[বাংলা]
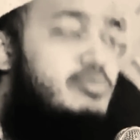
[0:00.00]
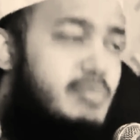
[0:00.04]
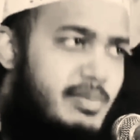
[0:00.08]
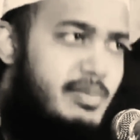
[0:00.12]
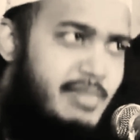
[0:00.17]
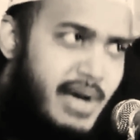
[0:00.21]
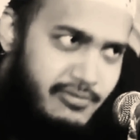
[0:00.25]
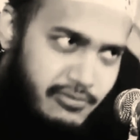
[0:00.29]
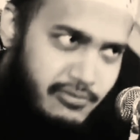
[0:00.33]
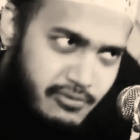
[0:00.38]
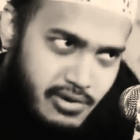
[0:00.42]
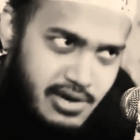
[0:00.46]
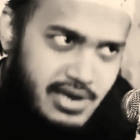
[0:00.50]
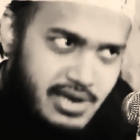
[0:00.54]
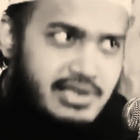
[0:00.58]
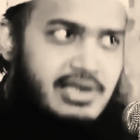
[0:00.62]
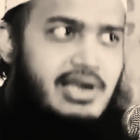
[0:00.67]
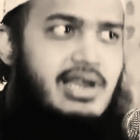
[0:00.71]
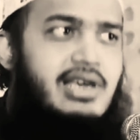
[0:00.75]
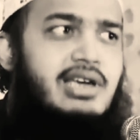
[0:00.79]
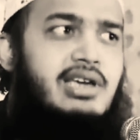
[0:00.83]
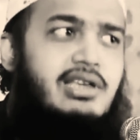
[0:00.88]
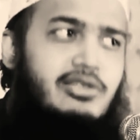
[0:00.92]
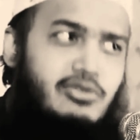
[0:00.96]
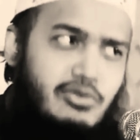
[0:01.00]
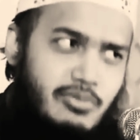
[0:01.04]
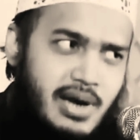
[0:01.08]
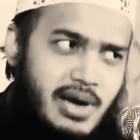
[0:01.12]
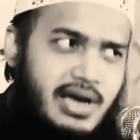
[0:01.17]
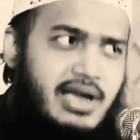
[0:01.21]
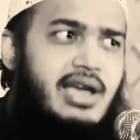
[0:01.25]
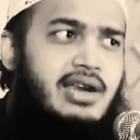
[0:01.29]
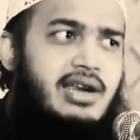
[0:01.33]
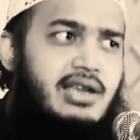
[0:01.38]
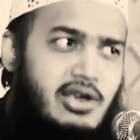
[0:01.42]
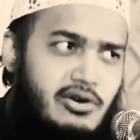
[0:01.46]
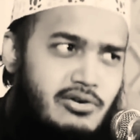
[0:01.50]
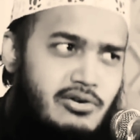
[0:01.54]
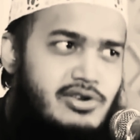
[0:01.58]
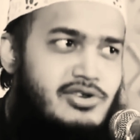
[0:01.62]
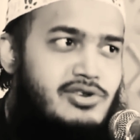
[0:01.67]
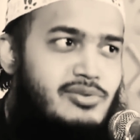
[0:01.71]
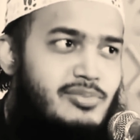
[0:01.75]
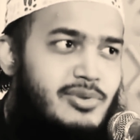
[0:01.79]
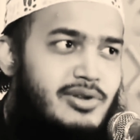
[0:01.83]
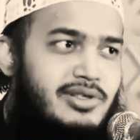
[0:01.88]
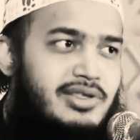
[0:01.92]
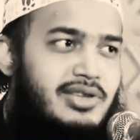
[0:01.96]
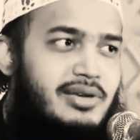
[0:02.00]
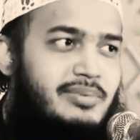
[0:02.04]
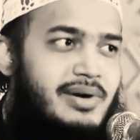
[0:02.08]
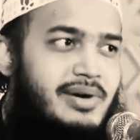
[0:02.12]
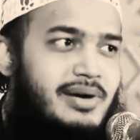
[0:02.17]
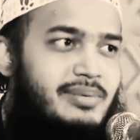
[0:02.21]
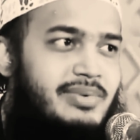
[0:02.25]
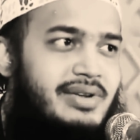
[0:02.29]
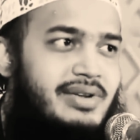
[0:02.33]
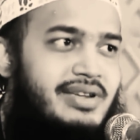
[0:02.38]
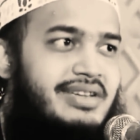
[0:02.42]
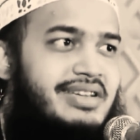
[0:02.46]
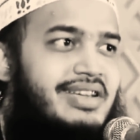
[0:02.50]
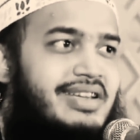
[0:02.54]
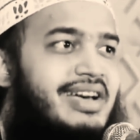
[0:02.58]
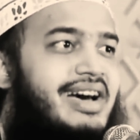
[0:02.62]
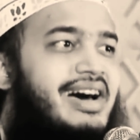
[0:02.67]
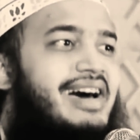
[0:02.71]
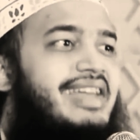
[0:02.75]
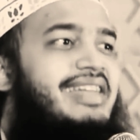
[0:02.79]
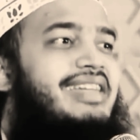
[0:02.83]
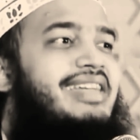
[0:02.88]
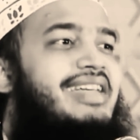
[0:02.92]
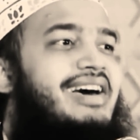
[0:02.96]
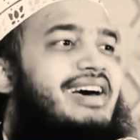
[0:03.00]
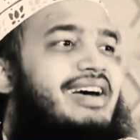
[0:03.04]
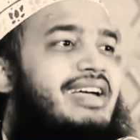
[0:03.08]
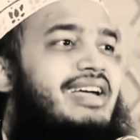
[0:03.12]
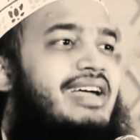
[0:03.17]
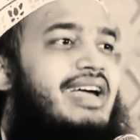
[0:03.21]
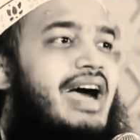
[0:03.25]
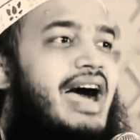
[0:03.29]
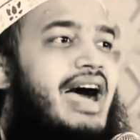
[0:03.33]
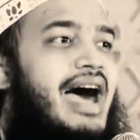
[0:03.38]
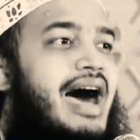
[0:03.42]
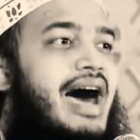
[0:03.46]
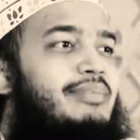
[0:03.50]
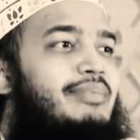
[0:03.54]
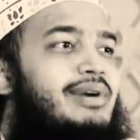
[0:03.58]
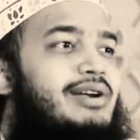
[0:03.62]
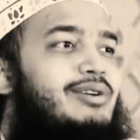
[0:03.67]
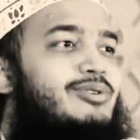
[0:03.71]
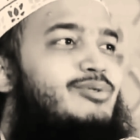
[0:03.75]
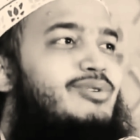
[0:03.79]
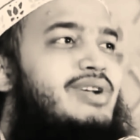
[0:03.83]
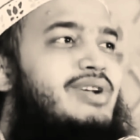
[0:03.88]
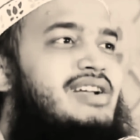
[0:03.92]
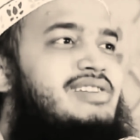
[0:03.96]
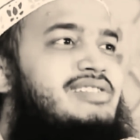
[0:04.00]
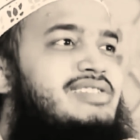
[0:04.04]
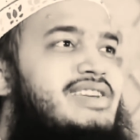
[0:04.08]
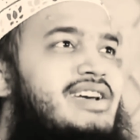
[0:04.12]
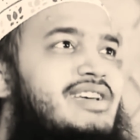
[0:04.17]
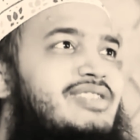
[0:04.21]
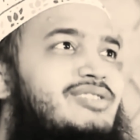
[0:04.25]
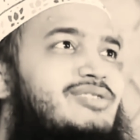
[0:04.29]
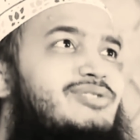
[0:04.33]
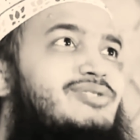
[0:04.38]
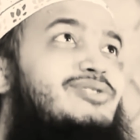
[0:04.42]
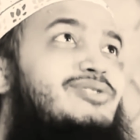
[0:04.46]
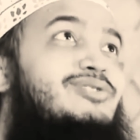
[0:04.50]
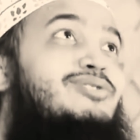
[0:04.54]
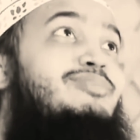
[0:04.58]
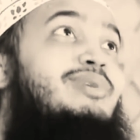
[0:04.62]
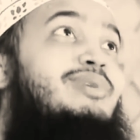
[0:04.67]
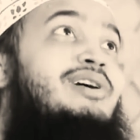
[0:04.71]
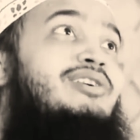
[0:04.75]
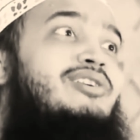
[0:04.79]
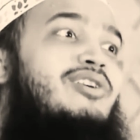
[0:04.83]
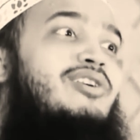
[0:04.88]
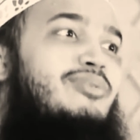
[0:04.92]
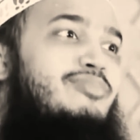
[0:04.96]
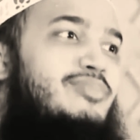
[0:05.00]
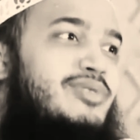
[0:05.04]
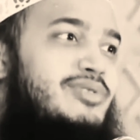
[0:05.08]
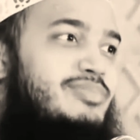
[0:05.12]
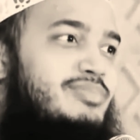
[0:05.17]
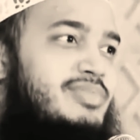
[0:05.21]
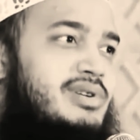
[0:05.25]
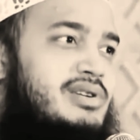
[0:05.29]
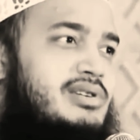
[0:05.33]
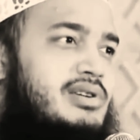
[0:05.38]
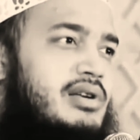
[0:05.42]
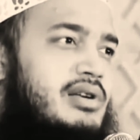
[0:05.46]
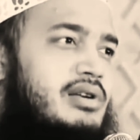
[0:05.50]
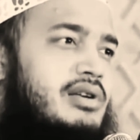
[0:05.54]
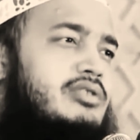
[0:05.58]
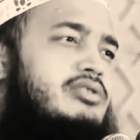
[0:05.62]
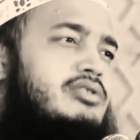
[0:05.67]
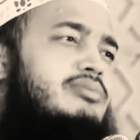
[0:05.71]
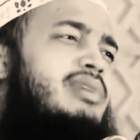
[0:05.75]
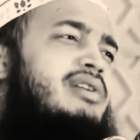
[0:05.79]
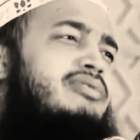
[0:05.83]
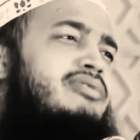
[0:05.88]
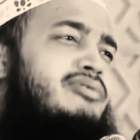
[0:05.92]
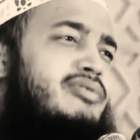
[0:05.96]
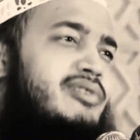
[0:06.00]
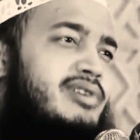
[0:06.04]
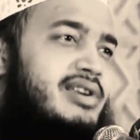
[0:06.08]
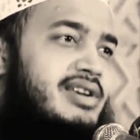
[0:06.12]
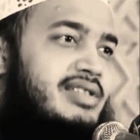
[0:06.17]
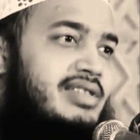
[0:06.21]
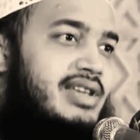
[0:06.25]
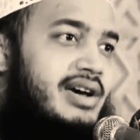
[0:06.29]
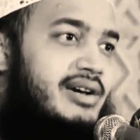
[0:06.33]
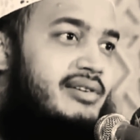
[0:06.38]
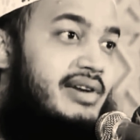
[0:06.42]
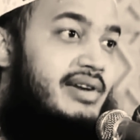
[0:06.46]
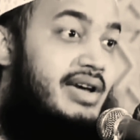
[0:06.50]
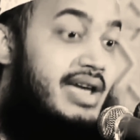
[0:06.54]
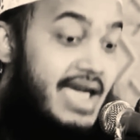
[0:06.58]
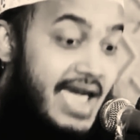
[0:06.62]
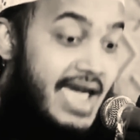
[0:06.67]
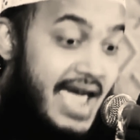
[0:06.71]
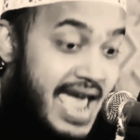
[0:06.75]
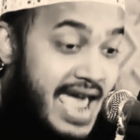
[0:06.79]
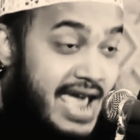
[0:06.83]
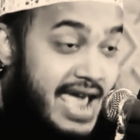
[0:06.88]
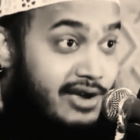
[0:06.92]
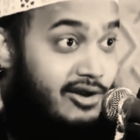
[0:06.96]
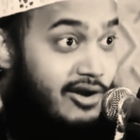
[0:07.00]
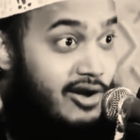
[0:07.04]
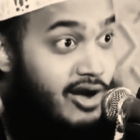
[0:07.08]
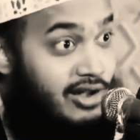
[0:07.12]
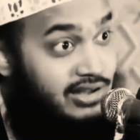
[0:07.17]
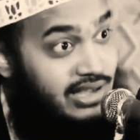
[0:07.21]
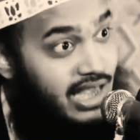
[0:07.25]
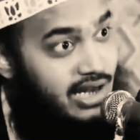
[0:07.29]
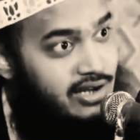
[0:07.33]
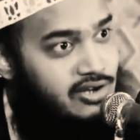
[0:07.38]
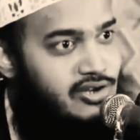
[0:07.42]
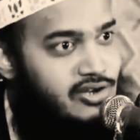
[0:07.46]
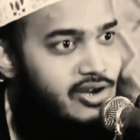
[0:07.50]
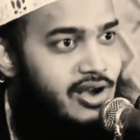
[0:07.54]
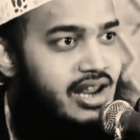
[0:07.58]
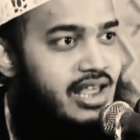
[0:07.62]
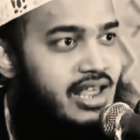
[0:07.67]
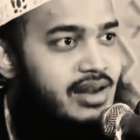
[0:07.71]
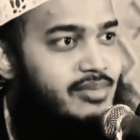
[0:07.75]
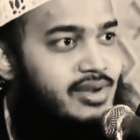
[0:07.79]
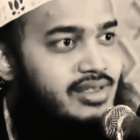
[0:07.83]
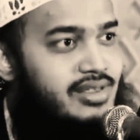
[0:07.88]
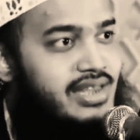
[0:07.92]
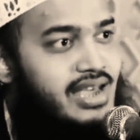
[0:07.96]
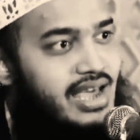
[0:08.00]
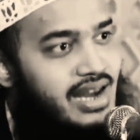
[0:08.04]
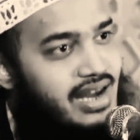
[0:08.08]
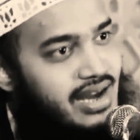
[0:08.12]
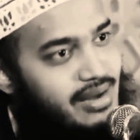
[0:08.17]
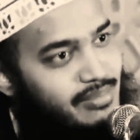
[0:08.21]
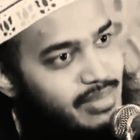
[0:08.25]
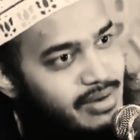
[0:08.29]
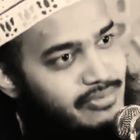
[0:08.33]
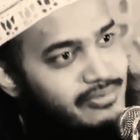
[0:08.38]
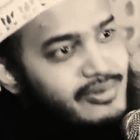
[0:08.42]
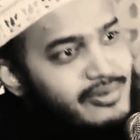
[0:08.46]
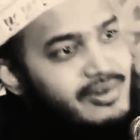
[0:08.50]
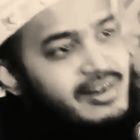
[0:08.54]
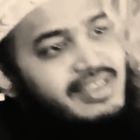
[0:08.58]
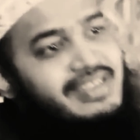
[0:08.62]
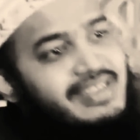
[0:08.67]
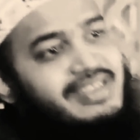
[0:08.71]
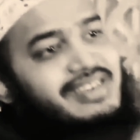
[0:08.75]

তুমি মাফ করে দিলে কি তোমাকে আর কেউ কিছু বলতে পারবে আল্লাহ আমার গুনার সাইতে তো তোমার রহমত বিশাল মাফ করে দাও না এই কথার চলের মধ্যে আল্লাহ মাফ